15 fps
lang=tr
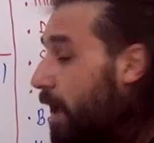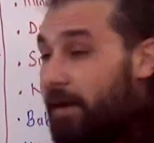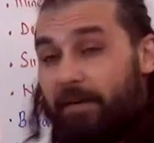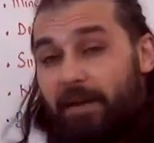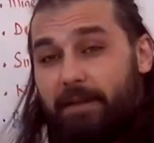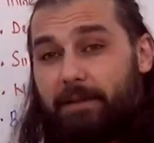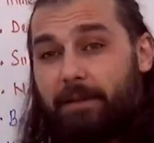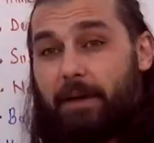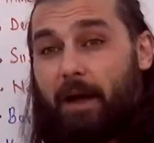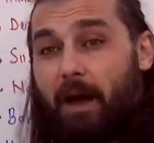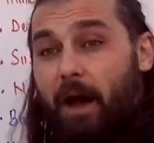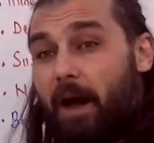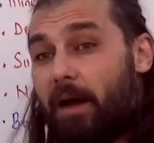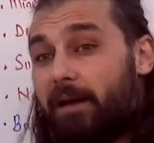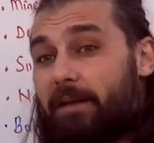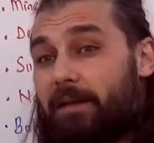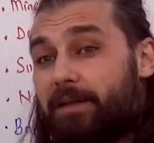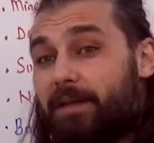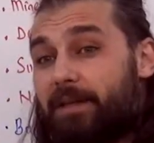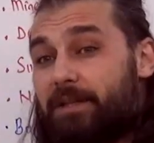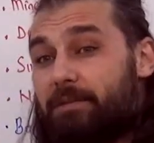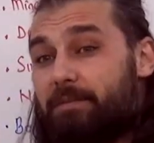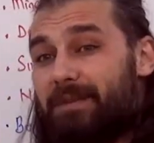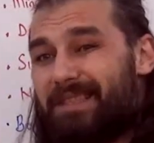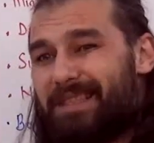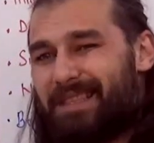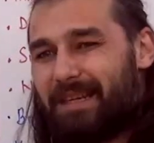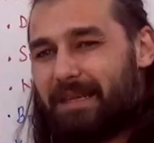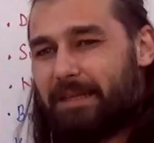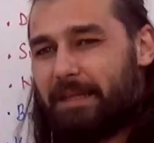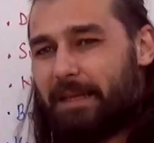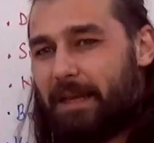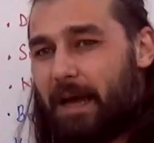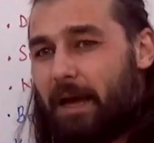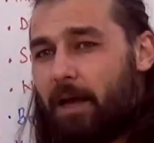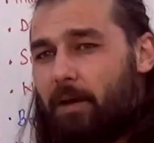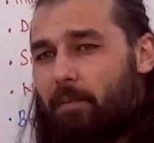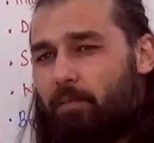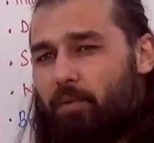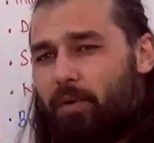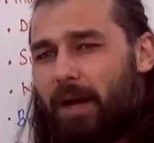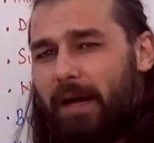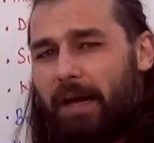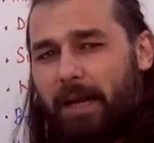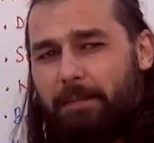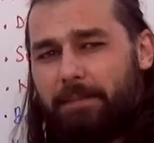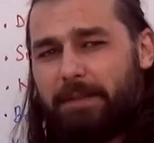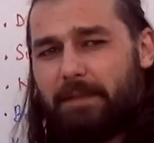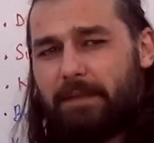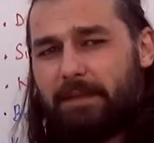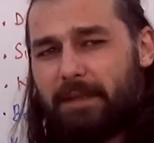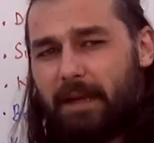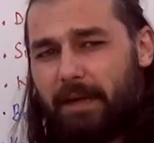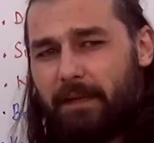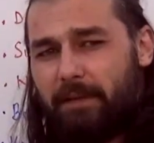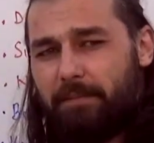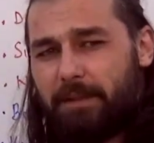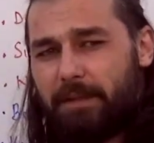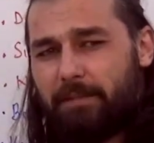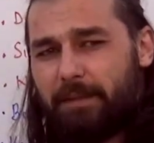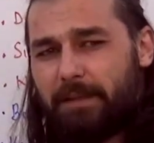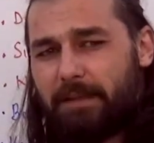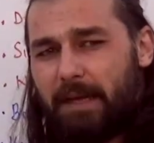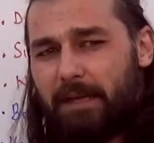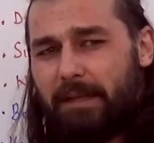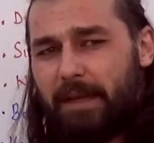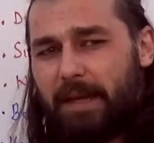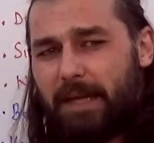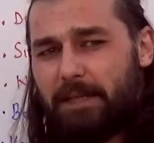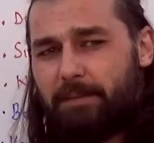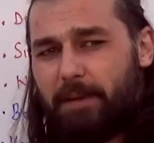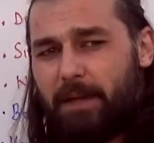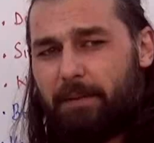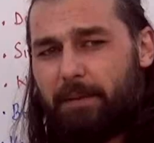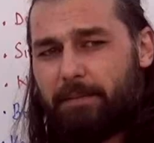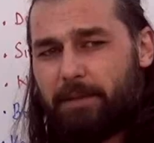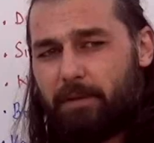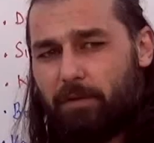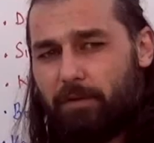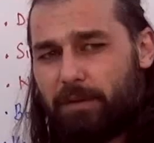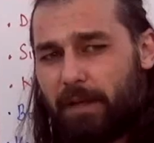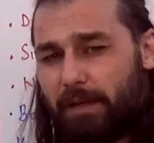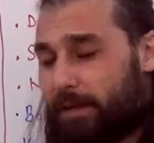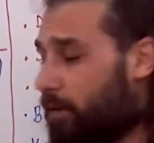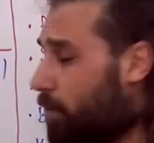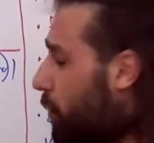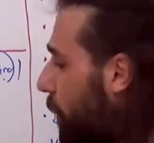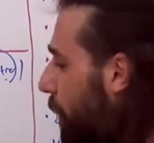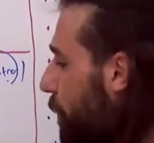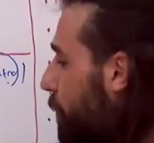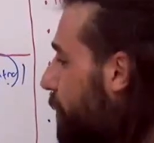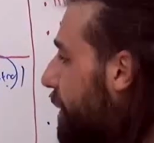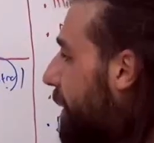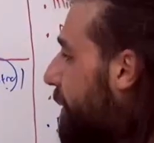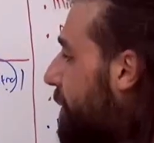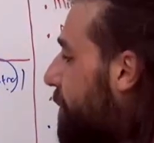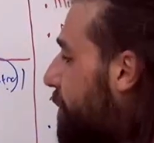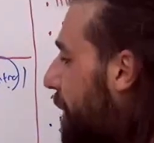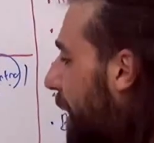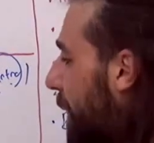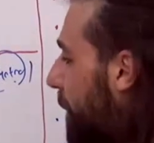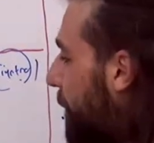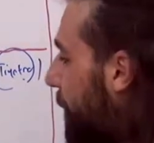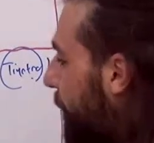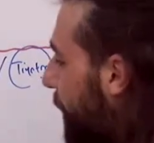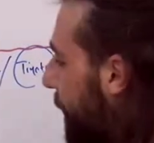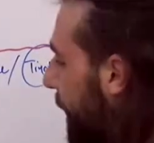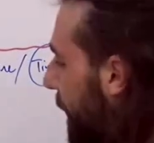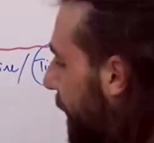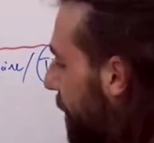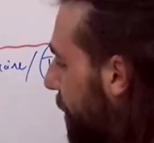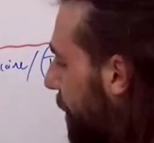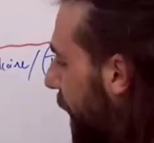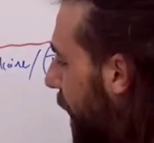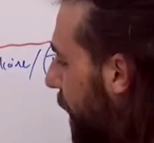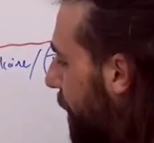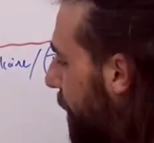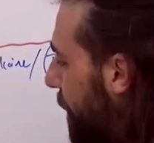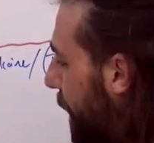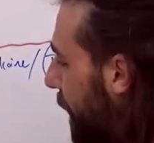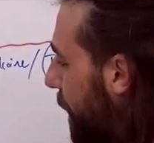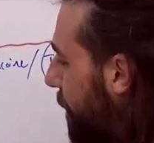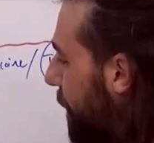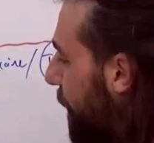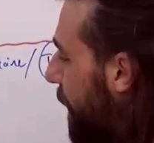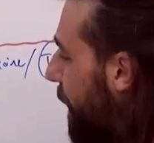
Evet arkadaşlar şimdi sırasıyla bunların hepsini saydığımız zaman zaten ezberlememiz ne olacaktır? Kolay olacaktır. Bak Beraber bakalım.